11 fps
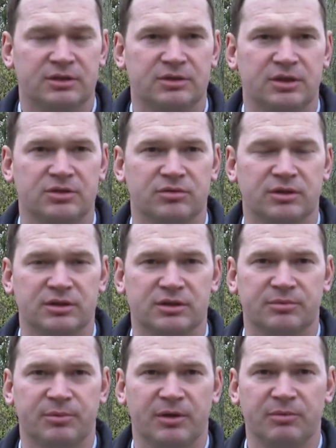Здесь у
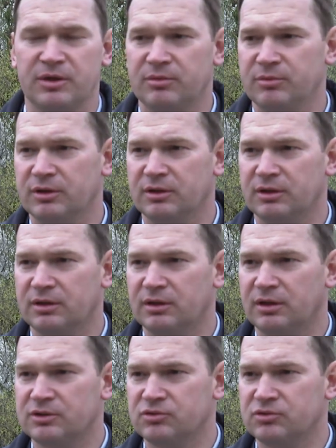нас проблема а,